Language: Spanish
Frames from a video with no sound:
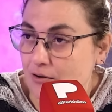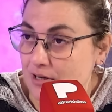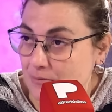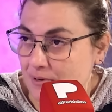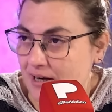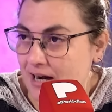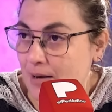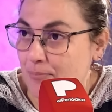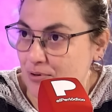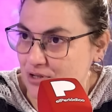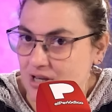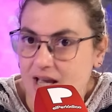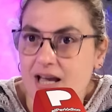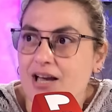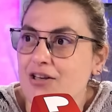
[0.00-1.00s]
Y verla
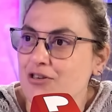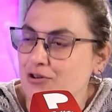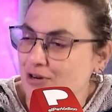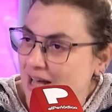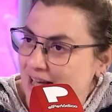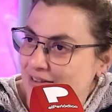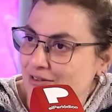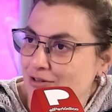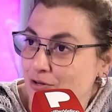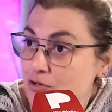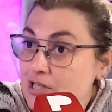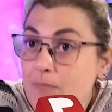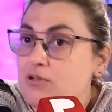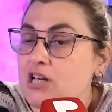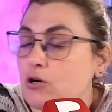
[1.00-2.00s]
pues llorando. No
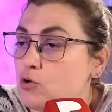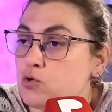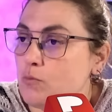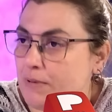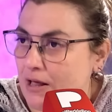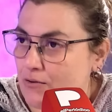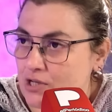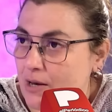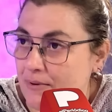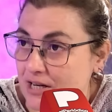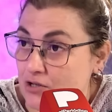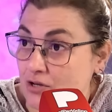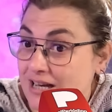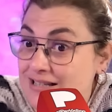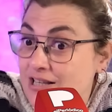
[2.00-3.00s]
estamos acostumbrados a ver
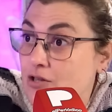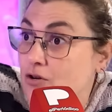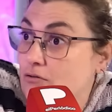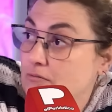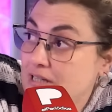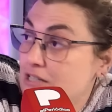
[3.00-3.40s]
eso y ha sido